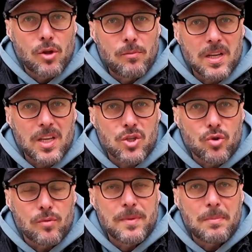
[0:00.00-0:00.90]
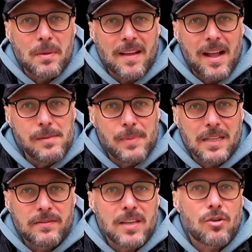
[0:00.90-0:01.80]
nochmal gezogen mit
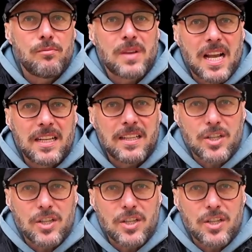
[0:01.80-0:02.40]
Metallband, weil ich konnte mir gar nicht